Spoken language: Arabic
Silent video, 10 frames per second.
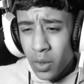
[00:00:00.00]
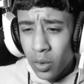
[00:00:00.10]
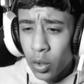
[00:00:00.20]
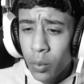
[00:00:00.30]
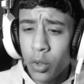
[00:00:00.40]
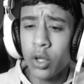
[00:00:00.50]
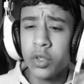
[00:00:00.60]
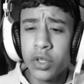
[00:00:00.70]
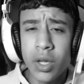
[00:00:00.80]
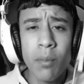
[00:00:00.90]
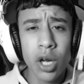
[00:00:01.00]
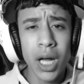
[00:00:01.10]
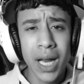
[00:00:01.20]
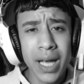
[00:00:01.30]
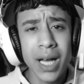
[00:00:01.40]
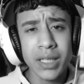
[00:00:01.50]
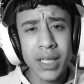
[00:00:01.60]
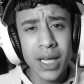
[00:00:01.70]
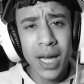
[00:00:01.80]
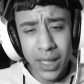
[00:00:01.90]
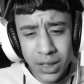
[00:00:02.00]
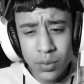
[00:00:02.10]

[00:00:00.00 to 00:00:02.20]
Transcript: كلهم يقعدوا يتنمروا عليا عشان أنا عندي